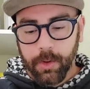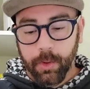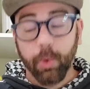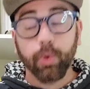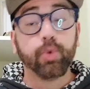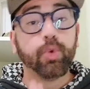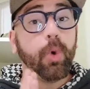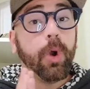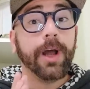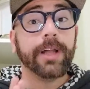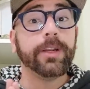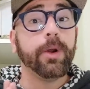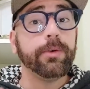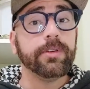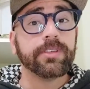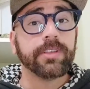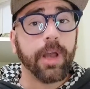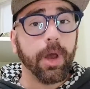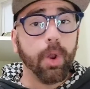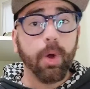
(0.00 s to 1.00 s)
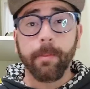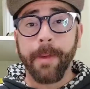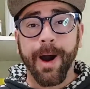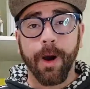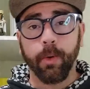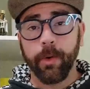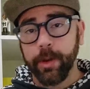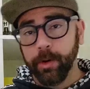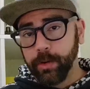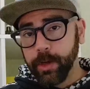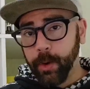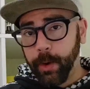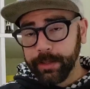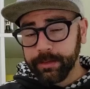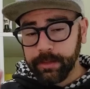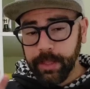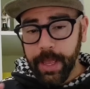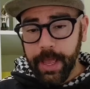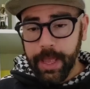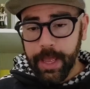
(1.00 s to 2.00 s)
O Turra não escalou mal. Eu, eu
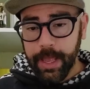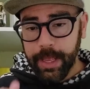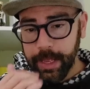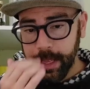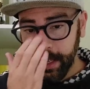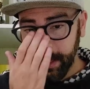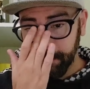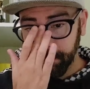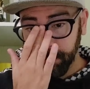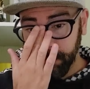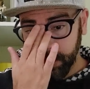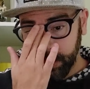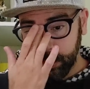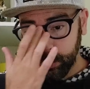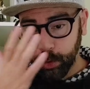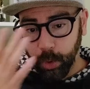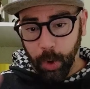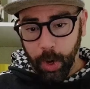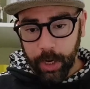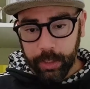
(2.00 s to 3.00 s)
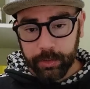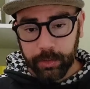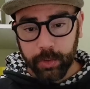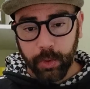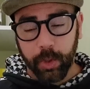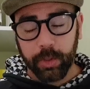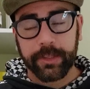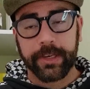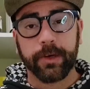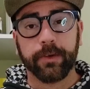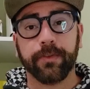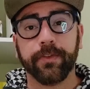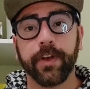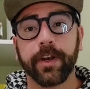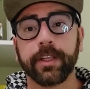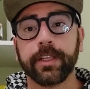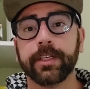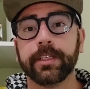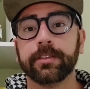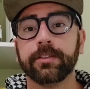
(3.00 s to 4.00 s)
até discordo do Rodrigo
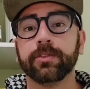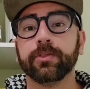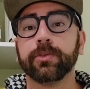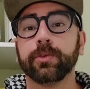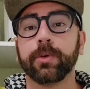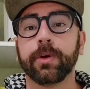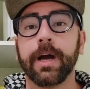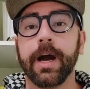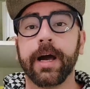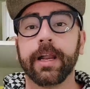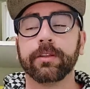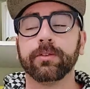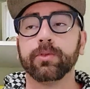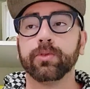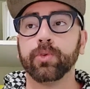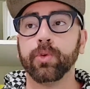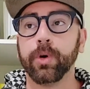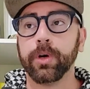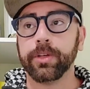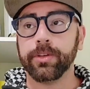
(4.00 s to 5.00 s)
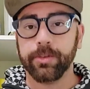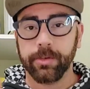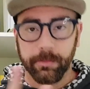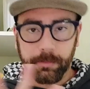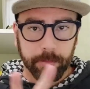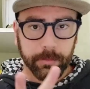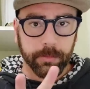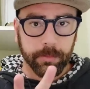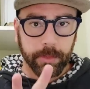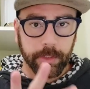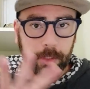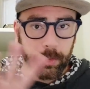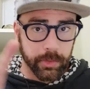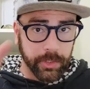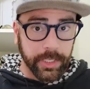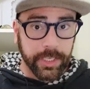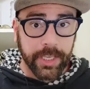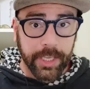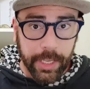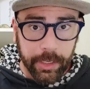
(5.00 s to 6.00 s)
Fernandes no lugar do Dodi. Eu
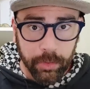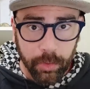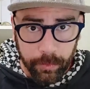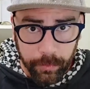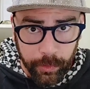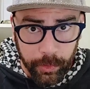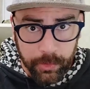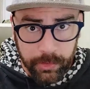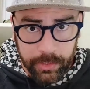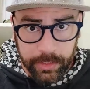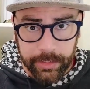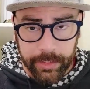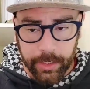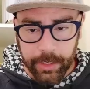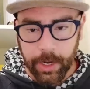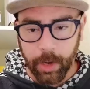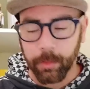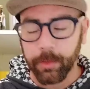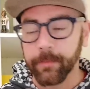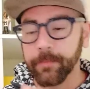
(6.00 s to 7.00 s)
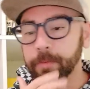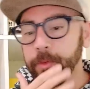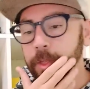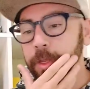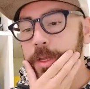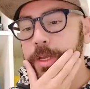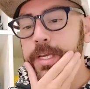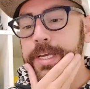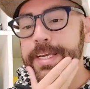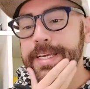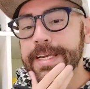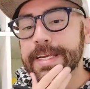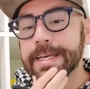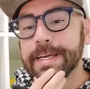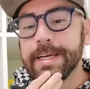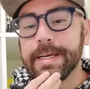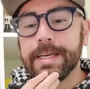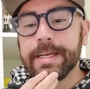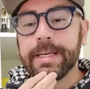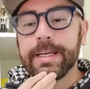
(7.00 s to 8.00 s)
sei que quem entrou foi o Sandri, calma.
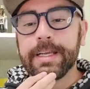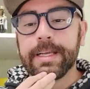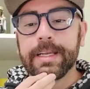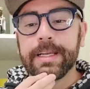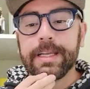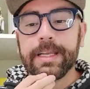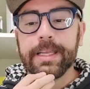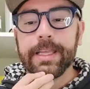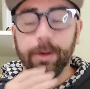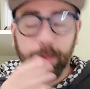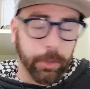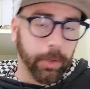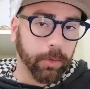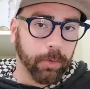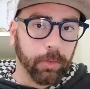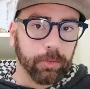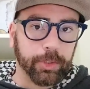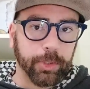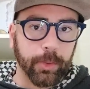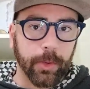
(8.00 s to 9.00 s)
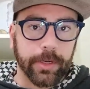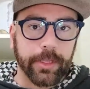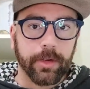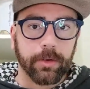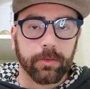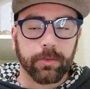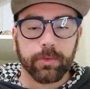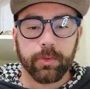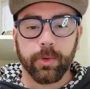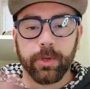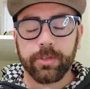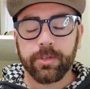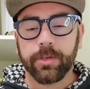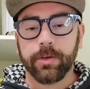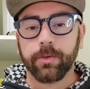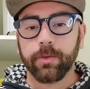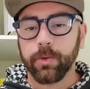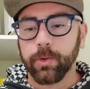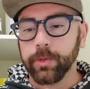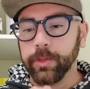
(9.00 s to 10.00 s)
Eu, eu continuaria com o Dodi,
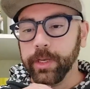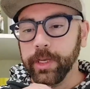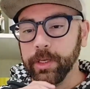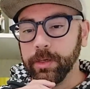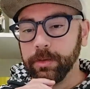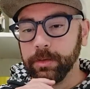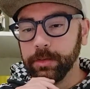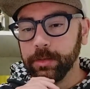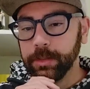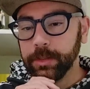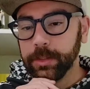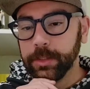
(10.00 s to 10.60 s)
não com o Rodrigo.